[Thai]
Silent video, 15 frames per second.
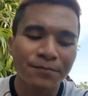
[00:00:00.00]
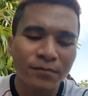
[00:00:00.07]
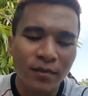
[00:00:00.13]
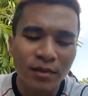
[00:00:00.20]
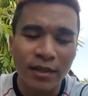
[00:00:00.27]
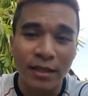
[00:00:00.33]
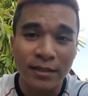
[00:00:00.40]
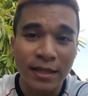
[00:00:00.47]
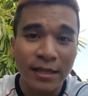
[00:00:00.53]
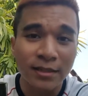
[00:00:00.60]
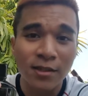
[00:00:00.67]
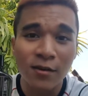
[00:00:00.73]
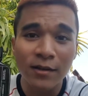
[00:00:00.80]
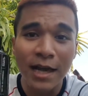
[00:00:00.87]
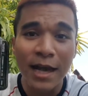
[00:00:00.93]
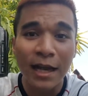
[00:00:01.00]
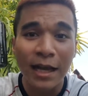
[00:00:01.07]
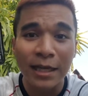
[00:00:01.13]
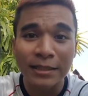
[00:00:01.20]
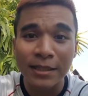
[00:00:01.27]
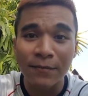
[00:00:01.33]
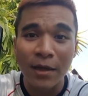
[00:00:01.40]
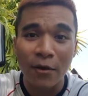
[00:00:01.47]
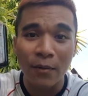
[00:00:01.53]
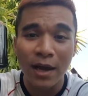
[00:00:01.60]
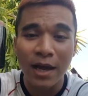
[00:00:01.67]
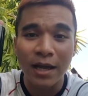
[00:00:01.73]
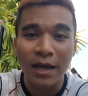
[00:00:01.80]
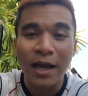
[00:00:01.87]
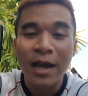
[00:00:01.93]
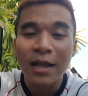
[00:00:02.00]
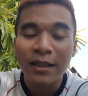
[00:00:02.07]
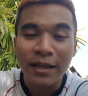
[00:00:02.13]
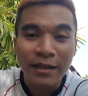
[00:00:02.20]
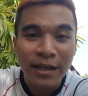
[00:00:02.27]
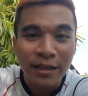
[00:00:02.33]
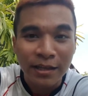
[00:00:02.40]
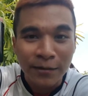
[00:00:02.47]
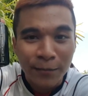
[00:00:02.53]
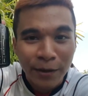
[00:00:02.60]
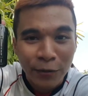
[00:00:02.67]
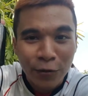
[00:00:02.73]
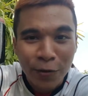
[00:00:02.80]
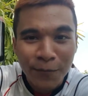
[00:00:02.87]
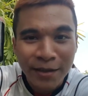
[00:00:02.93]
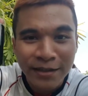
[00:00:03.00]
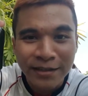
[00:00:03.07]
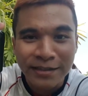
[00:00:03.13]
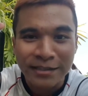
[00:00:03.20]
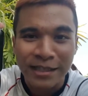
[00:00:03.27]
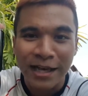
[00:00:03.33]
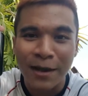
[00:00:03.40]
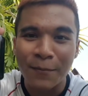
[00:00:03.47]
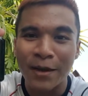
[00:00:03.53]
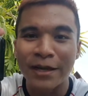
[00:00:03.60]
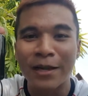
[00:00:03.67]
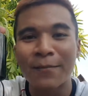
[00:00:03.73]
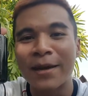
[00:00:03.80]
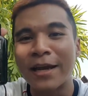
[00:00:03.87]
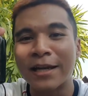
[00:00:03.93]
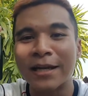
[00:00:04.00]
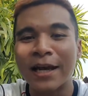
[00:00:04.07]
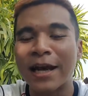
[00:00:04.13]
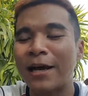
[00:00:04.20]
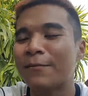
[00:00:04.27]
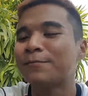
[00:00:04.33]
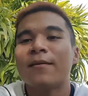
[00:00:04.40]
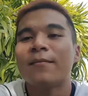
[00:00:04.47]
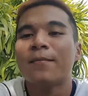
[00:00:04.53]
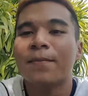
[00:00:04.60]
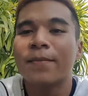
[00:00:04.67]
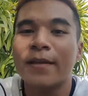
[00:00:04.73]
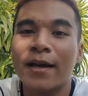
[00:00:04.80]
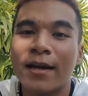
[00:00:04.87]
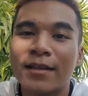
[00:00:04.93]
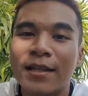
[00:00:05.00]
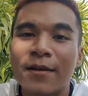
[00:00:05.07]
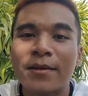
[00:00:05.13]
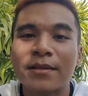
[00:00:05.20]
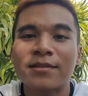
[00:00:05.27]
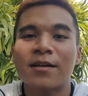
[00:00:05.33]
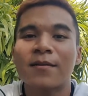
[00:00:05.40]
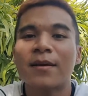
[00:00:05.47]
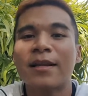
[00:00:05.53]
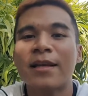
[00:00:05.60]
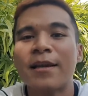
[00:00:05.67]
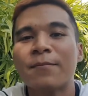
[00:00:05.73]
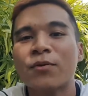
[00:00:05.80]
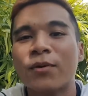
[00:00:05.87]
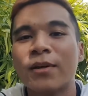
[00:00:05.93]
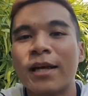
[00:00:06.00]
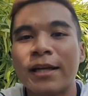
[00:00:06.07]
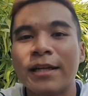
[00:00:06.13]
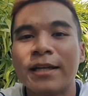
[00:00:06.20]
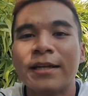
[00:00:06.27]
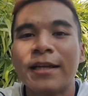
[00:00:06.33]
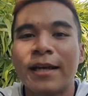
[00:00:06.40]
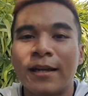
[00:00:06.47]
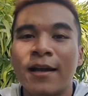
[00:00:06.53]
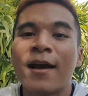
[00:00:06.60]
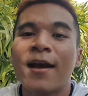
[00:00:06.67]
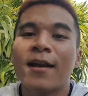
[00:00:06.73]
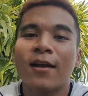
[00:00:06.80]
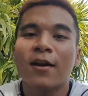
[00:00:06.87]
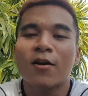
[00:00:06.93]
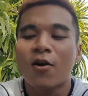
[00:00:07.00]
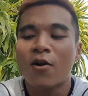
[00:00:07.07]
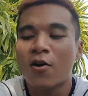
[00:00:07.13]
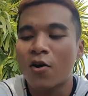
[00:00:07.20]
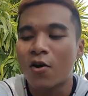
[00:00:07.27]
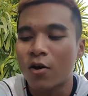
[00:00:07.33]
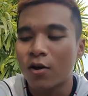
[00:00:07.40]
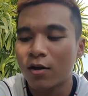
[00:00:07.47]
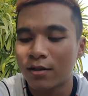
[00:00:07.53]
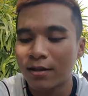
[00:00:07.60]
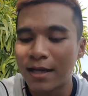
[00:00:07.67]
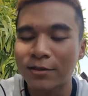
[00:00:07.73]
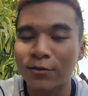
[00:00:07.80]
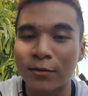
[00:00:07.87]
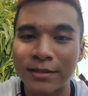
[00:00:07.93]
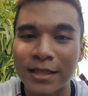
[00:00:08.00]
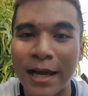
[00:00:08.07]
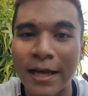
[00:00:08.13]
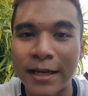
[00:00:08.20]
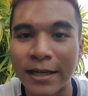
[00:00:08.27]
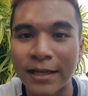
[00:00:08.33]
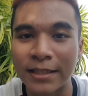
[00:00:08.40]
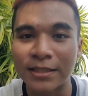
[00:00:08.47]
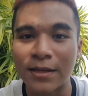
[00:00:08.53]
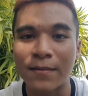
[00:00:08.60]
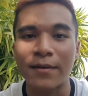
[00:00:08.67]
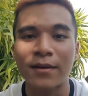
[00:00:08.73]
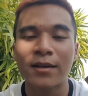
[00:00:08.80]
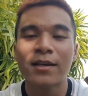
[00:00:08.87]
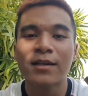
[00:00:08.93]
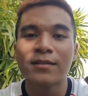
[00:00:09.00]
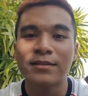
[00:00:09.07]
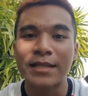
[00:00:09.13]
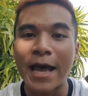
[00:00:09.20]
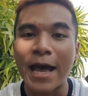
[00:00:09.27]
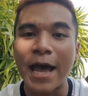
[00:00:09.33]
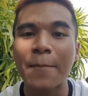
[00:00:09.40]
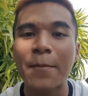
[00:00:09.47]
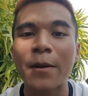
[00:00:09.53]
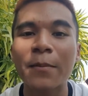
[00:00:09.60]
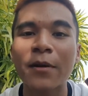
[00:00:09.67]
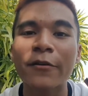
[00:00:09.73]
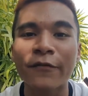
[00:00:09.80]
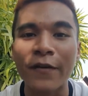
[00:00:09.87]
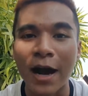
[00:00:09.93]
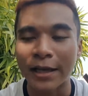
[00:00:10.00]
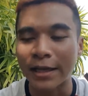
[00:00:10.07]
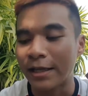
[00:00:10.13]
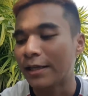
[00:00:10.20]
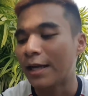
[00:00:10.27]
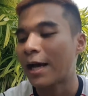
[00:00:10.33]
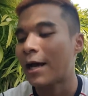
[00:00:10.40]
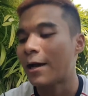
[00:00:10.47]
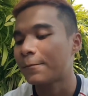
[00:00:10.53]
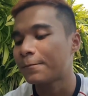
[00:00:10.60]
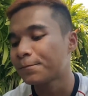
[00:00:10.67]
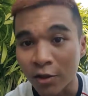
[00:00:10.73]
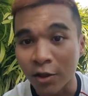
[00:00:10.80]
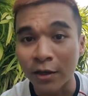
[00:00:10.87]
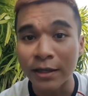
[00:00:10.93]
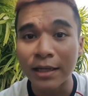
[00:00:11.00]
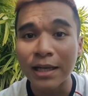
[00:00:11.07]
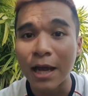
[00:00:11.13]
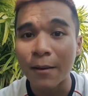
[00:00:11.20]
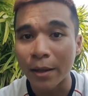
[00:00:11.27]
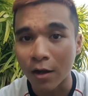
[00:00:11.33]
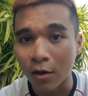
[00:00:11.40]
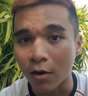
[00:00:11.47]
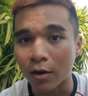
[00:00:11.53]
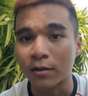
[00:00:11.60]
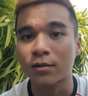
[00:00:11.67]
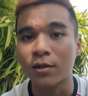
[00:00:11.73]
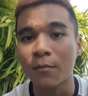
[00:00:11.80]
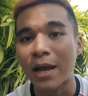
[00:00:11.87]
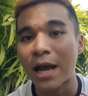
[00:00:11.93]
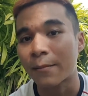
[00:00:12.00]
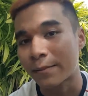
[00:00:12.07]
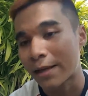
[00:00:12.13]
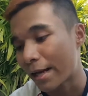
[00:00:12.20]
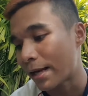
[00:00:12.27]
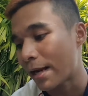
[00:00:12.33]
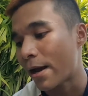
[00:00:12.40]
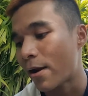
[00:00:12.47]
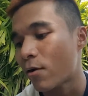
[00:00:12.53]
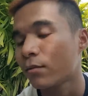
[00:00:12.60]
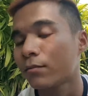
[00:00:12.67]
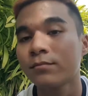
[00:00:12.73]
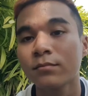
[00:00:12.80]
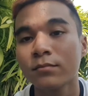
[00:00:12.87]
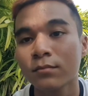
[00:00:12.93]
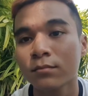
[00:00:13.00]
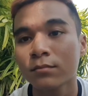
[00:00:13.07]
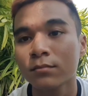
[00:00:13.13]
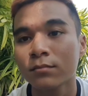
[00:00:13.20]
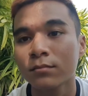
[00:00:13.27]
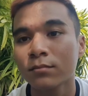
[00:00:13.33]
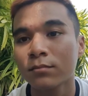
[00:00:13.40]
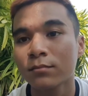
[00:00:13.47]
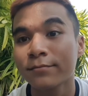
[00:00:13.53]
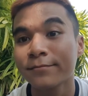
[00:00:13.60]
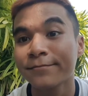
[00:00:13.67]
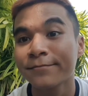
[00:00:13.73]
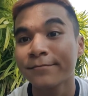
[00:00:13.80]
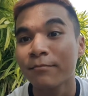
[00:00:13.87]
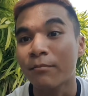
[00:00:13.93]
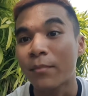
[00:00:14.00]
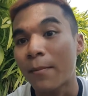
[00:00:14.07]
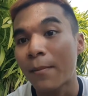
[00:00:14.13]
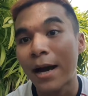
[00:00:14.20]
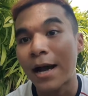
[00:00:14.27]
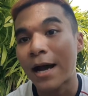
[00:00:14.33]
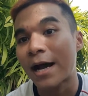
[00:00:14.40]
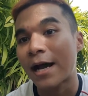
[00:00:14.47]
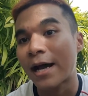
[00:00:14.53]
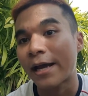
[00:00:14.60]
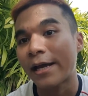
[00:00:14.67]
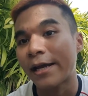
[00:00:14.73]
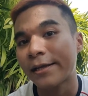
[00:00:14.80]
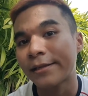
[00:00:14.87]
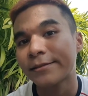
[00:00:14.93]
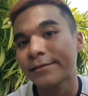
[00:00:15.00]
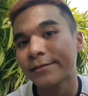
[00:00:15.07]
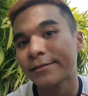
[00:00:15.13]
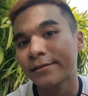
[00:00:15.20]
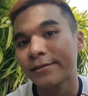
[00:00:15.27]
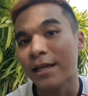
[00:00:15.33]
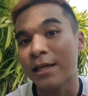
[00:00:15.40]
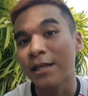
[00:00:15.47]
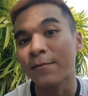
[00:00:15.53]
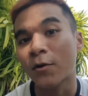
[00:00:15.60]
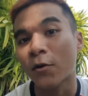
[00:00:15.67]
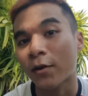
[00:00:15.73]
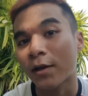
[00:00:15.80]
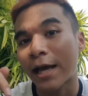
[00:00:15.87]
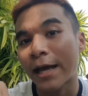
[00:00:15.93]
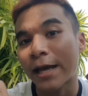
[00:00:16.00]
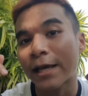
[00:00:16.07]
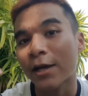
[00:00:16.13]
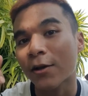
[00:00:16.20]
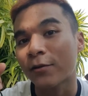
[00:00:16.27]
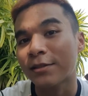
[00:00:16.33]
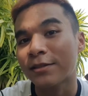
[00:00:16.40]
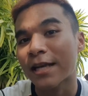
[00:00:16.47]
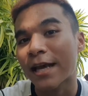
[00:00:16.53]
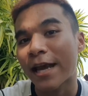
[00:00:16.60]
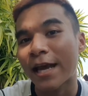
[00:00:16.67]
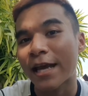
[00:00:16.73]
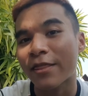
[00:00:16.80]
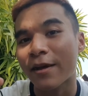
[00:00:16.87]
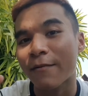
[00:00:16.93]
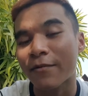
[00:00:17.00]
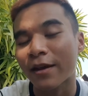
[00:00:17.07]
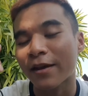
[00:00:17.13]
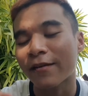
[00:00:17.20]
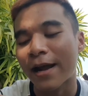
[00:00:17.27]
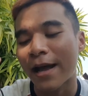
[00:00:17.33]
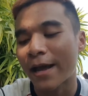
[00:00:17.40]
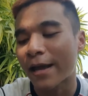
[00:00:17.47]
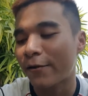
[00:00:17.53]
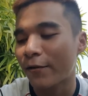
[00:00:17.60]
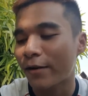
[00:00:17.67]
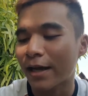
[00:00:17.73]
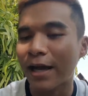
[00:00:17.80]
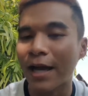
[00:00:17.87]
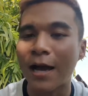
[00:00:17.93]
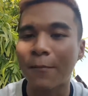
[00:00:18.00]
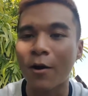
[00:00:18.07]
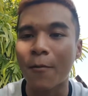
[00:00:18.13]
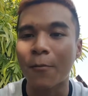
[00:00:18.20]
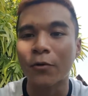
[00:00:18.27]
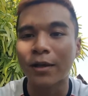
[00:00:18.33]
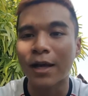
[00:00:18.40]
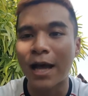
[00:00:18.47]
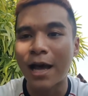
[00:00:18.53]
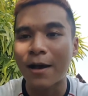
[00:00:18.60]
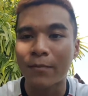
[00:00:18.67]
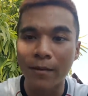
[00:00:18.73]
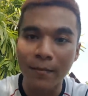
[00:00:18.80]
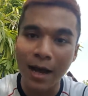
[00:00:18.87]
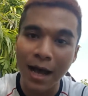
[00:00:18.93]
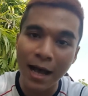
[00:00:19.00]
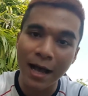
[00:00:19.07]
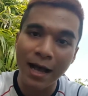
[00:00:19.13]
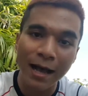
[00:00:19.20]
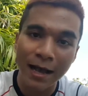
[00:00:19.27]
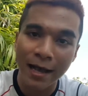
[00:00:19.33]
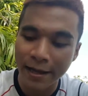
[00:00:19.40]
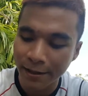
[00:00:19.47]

เดี๋ยวทิ้งช่องทางการจำหน่ายไว้ให้ และอย่าลืมไปร่วมเล่นกิจกรรมกันในเพจนะครับดี๋ยวถ้าเต้ไปเจอไอเทมตัวไหนที่เด็ดแล้วก็น่าสนใจเนี่ยเดี๋ยวจะแชร์ให้เพื่อนๆฟังอีกนะครับ ตอนนี้ลาไปก่อนต้องไปอาบแดดแล้วบายบาย อย่ามกดไลค์กดแชร์ Subscribe ให้ด้วยนะครับ ขอบคุณครับบายบาย